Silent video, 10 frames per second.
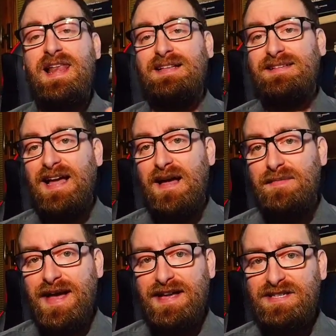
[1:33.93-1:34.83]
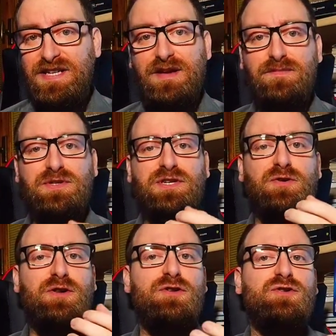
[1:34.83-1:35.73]
la trama è semplice
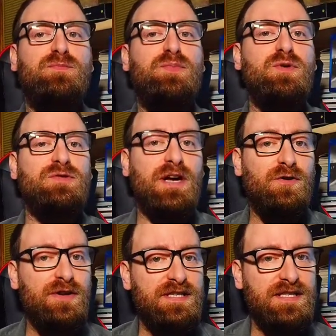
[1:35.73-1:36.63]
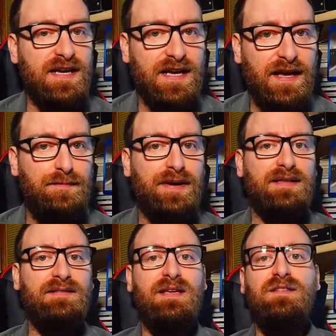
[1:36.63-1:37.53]
con il nostro protagonista che
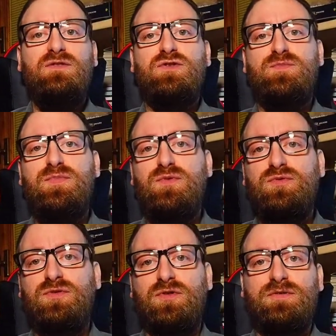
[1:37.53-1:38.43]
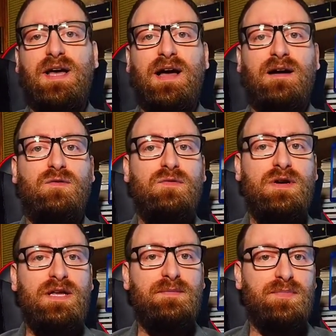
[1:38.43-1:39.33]
prendendo spunto da un
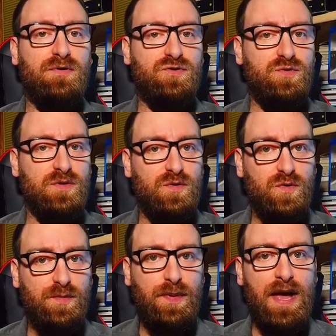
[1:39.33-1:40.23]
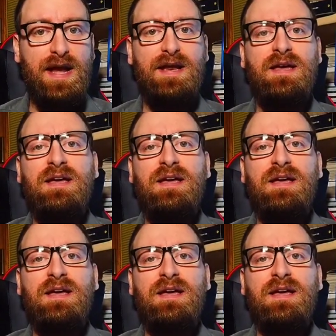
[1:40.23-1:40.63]
libro su Lupin